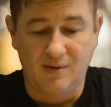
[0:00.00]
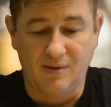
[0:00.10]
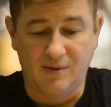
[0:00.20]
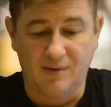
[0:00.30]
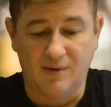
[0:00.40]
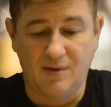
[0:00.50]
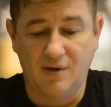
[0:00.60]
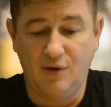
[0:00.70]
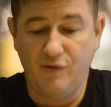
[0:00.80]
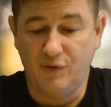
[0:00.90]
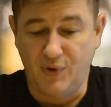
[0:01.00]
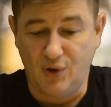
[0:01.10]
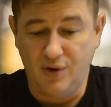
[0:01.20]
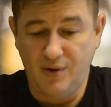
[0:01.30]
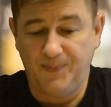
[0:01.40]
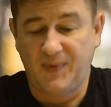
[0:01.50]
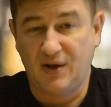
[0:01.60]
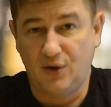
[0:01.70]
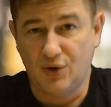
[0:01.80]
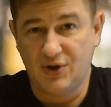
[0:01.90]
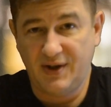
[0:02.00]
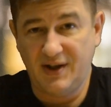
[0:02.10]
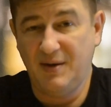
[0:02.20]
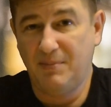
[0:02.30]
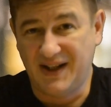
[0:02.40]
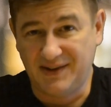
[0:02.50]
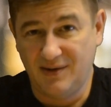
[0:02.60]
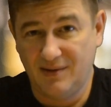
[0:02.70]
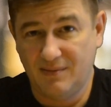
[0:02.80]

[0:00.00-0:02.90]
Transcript: Э, Левенбрёй, Гёссер и Бат.